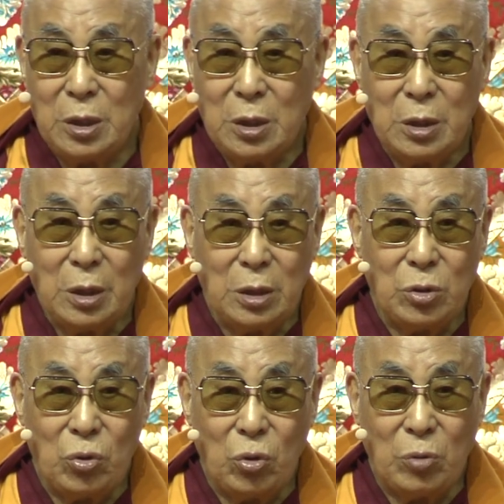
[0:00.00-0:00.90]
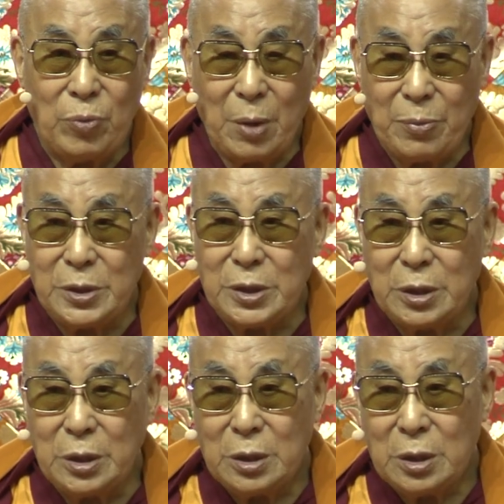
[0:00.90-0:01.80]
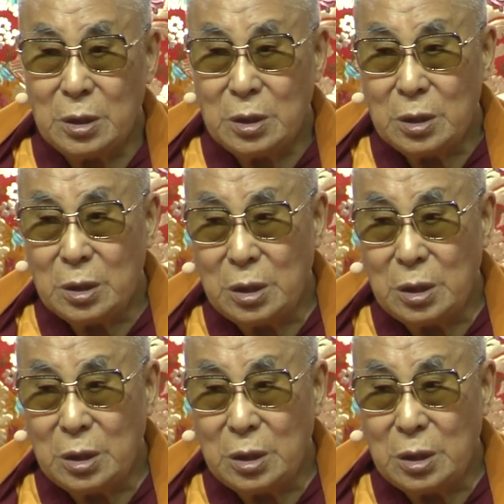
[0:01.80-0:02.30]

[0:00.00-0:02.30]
所以根据《解释秘经》来讲的话呢，